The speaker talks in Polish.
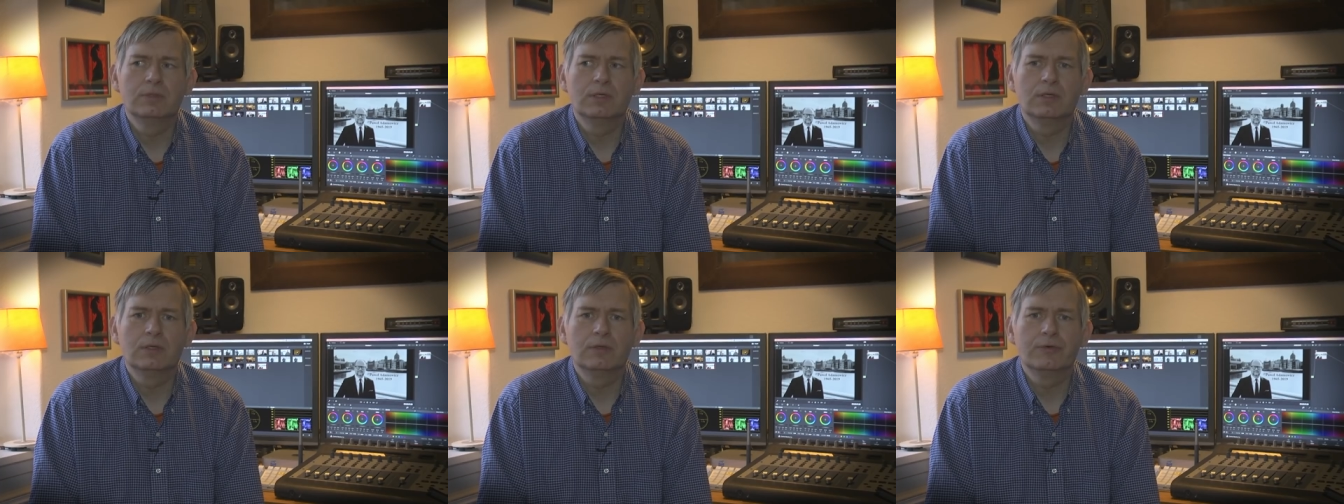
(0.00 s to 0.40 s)

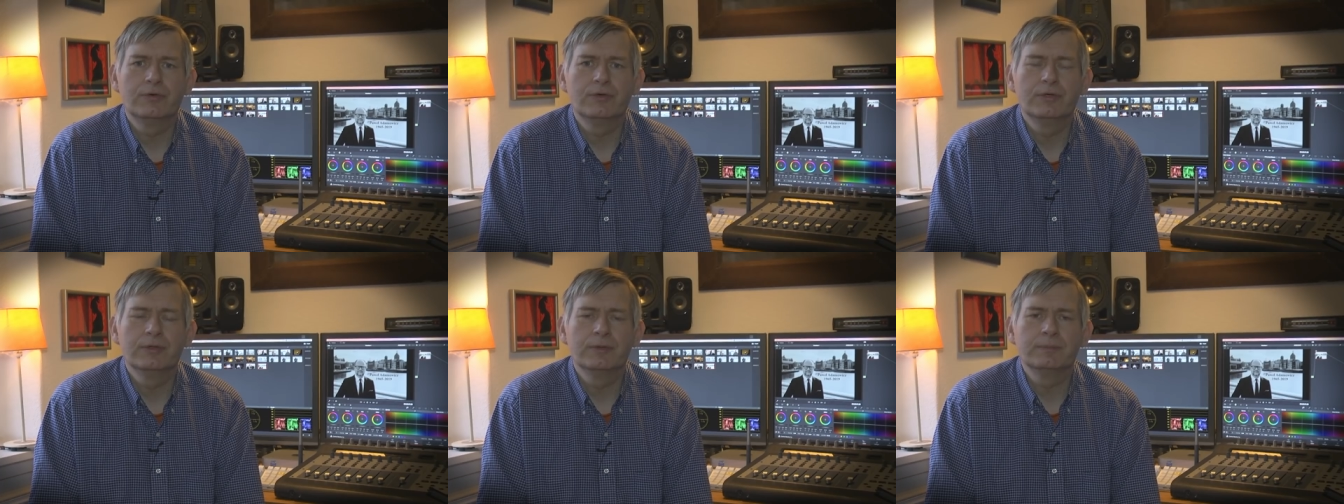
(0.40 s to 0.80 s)
bo
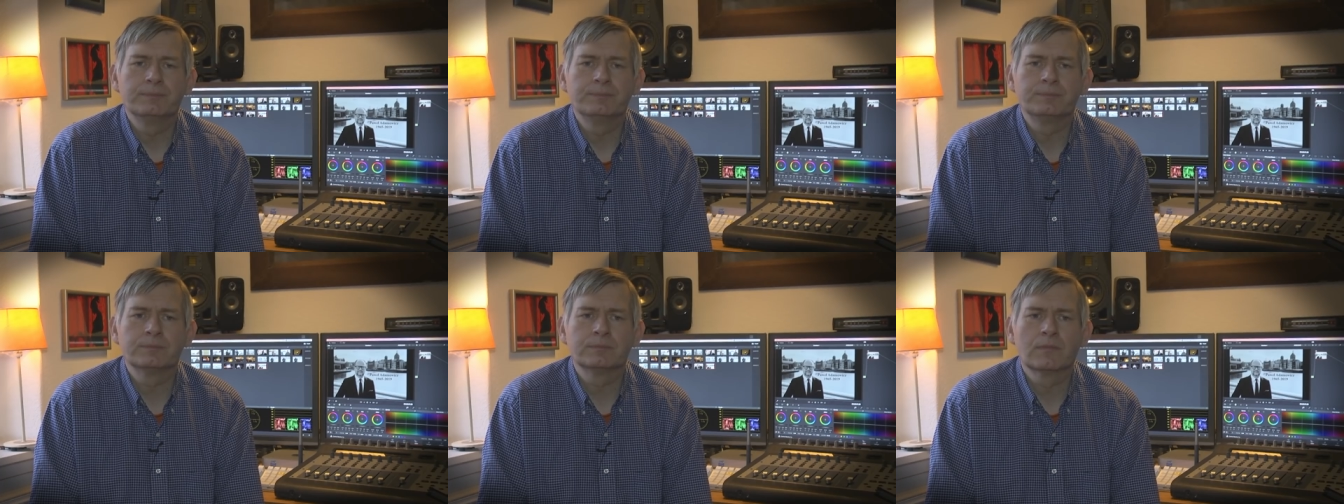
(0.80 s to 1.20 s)

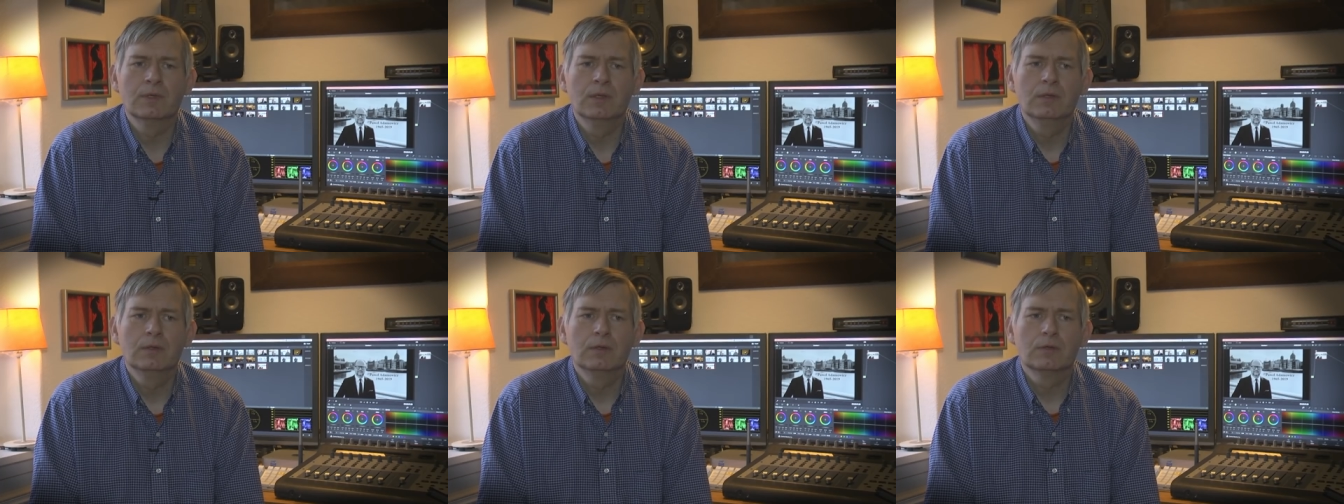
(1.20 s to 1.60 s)

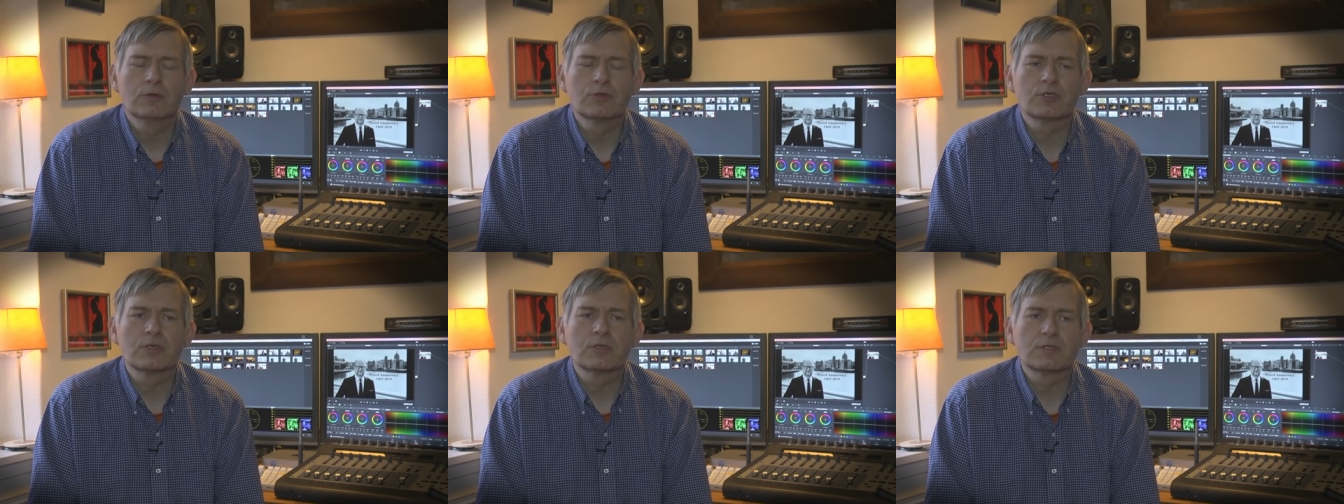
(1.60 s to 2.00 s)

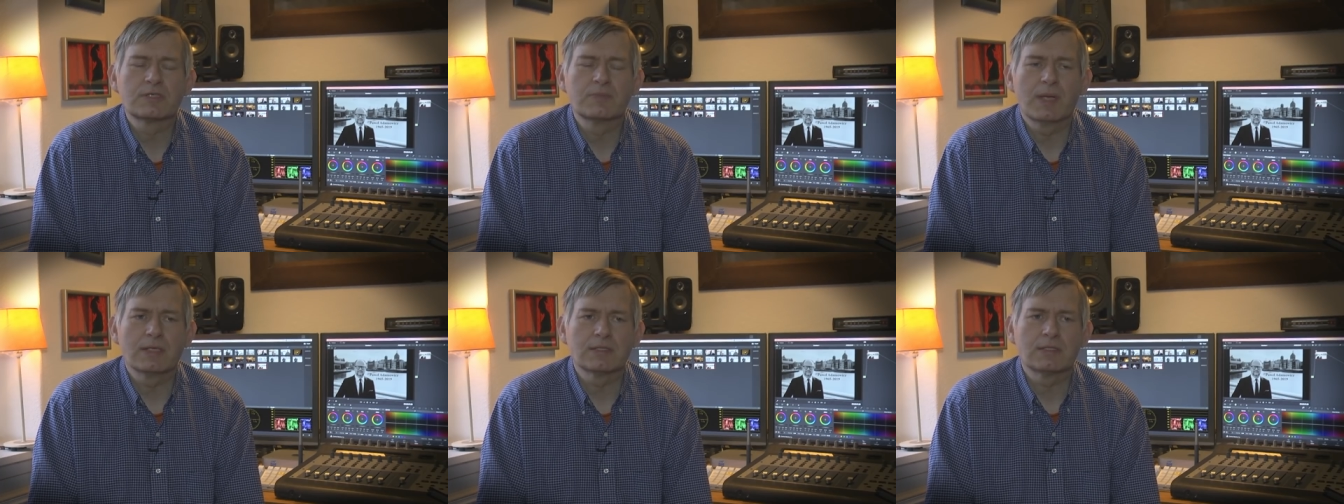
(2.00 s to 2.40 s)
dużo
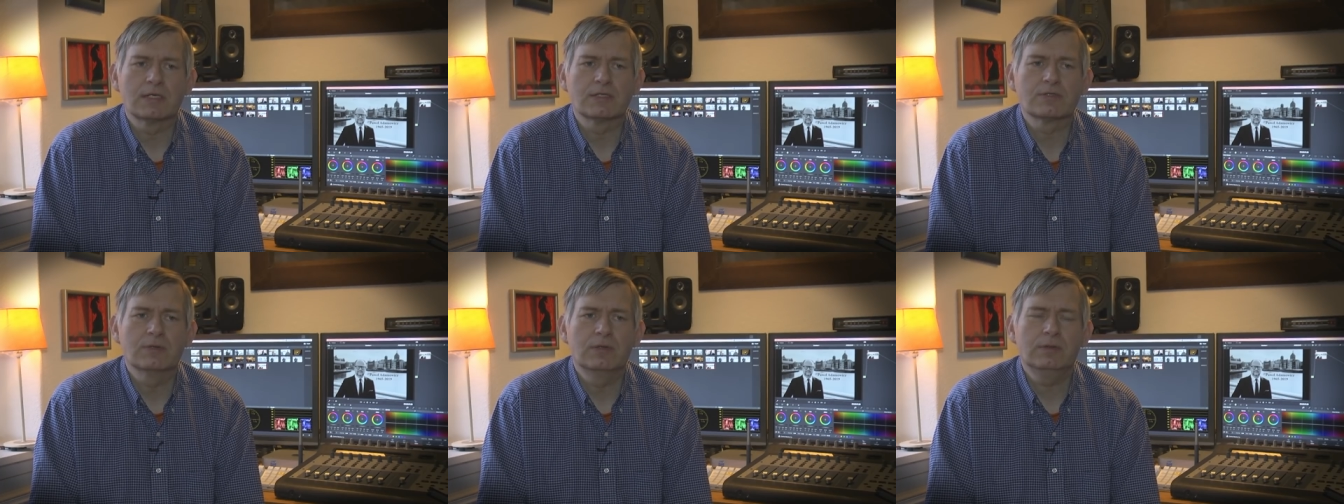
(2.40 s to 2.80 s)
zmian
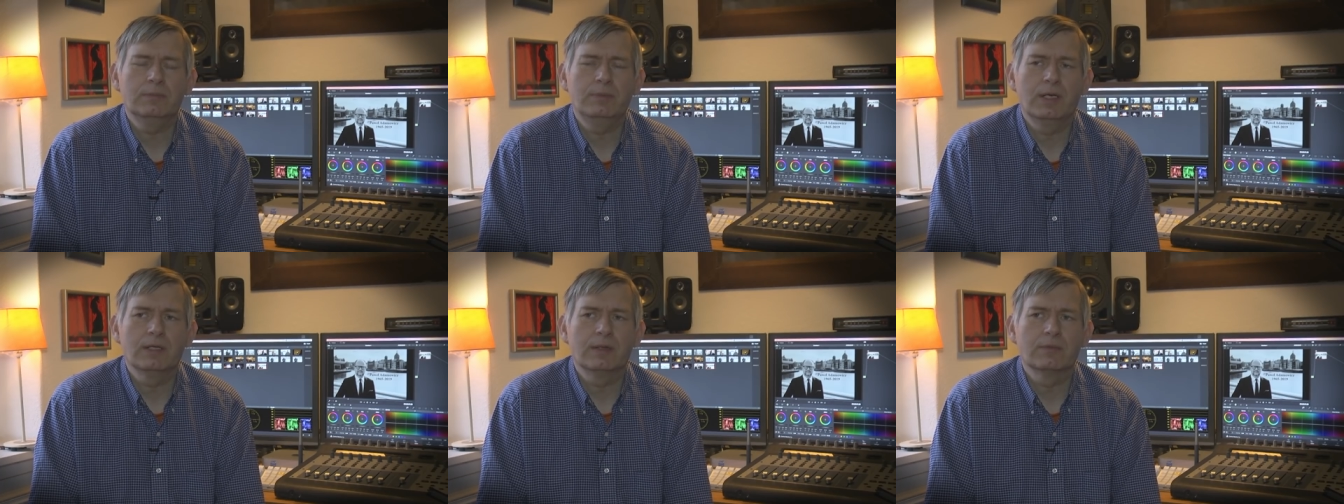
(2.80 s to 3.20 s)
zaszło.
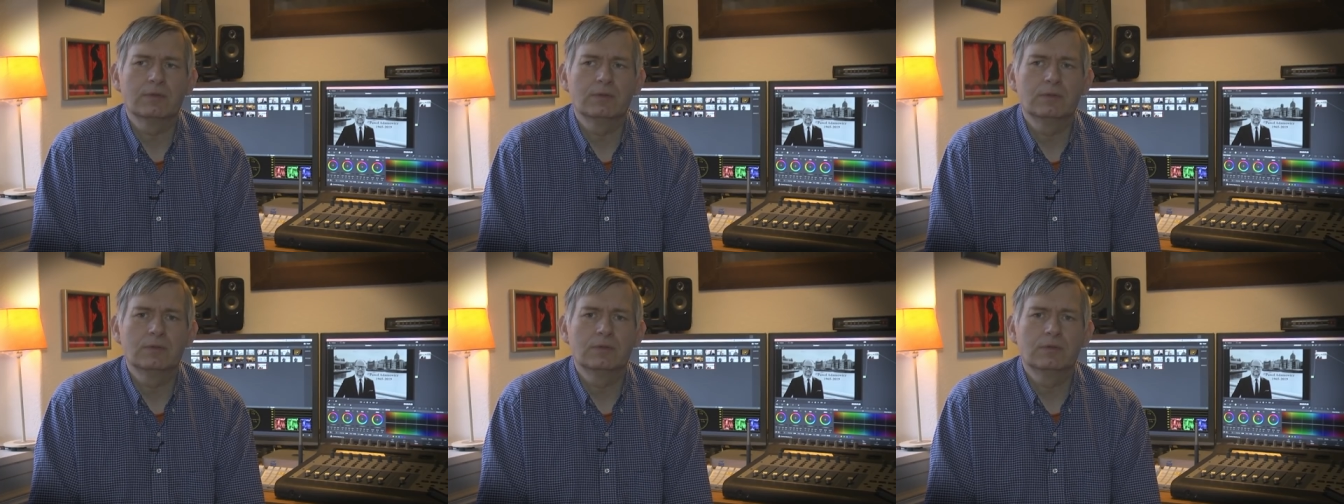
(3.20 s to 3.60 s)
Pamiętam,
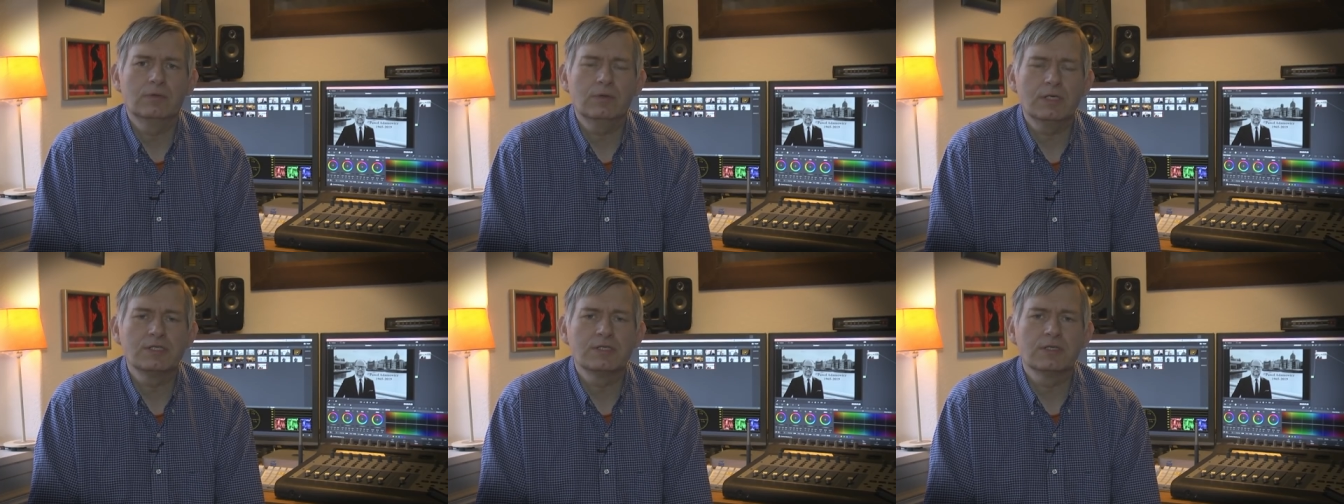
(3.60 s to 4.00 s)

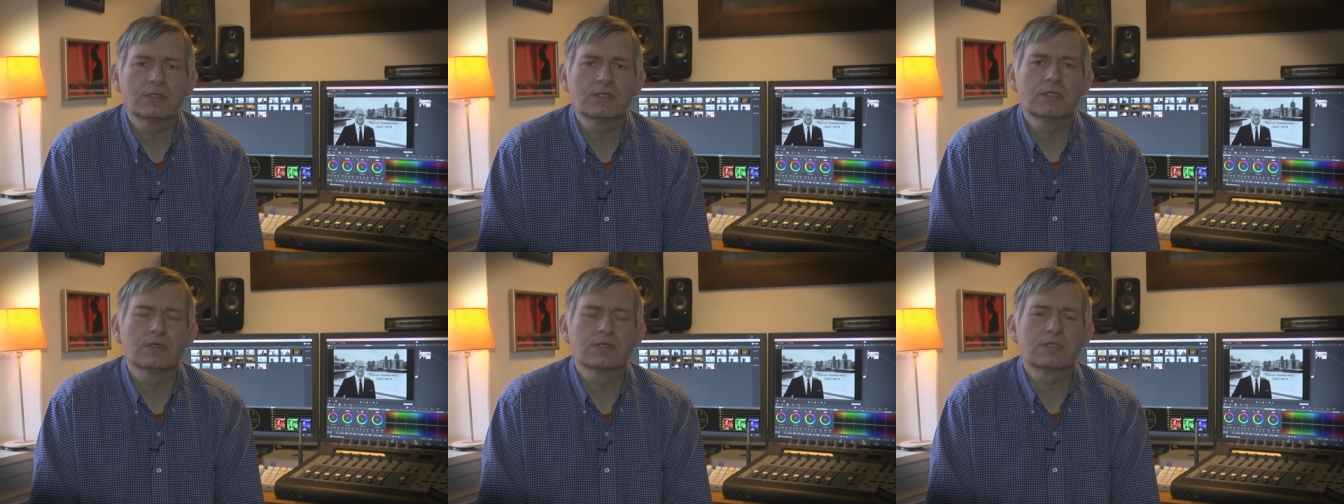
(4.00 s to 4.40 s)
którejś
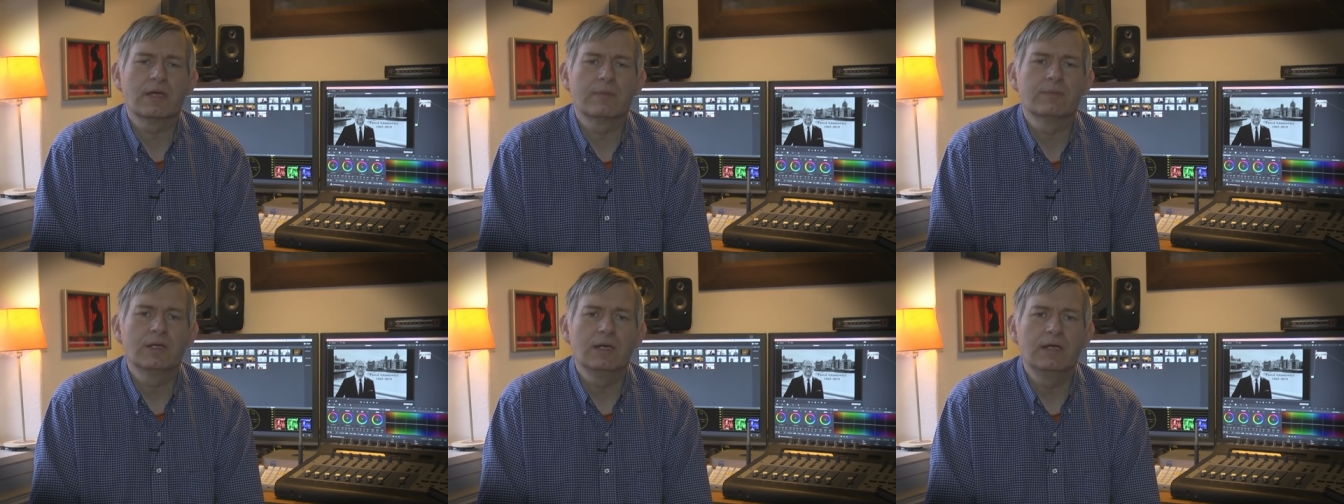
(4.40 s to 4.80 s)
nocy
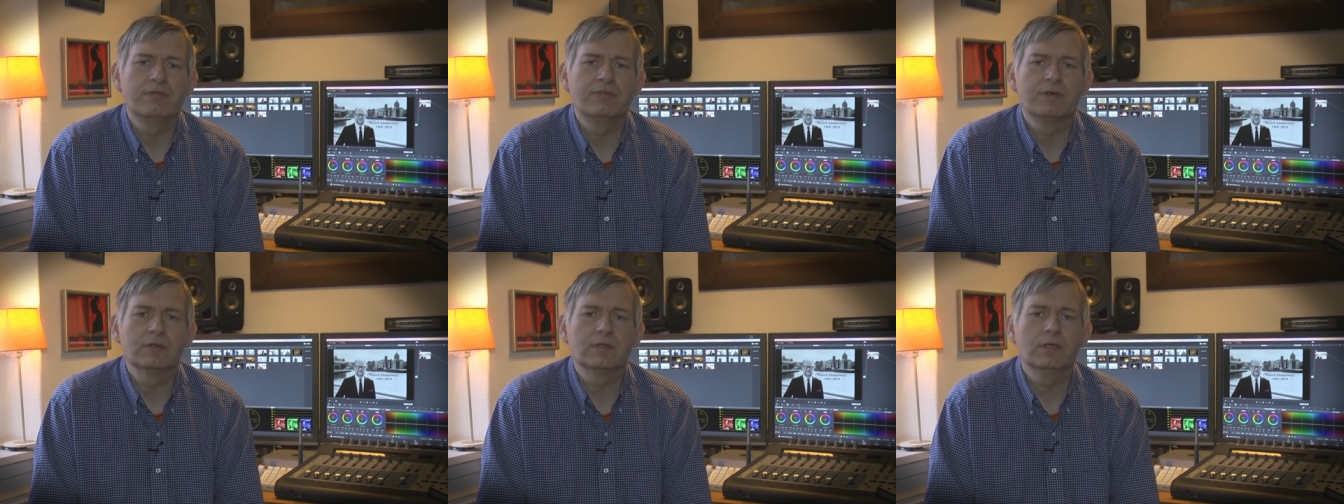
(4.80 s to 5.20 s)
dostałem
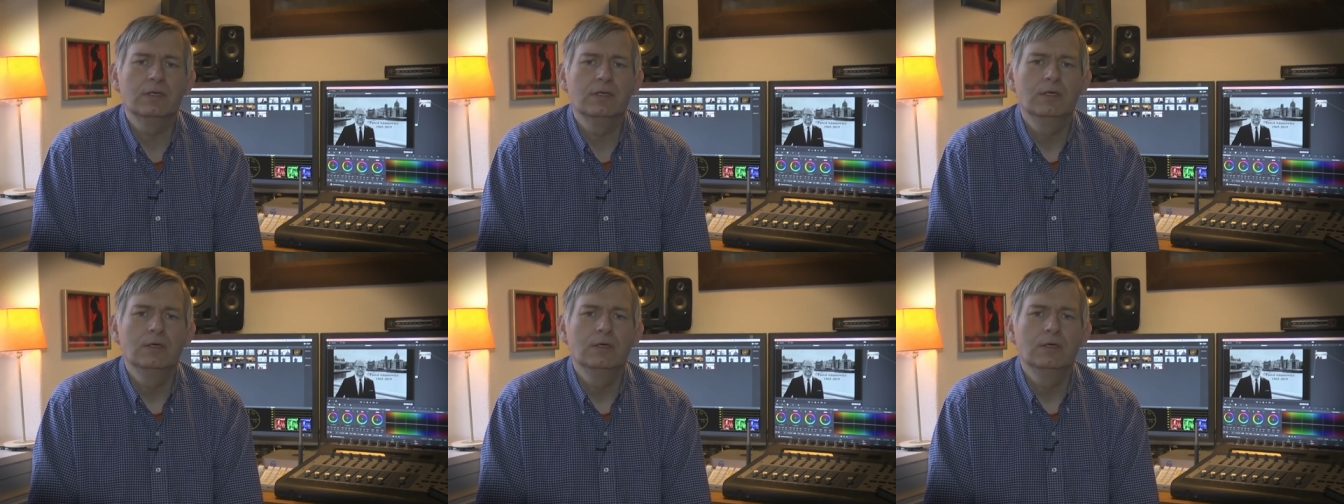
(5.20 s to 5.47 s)
telefon,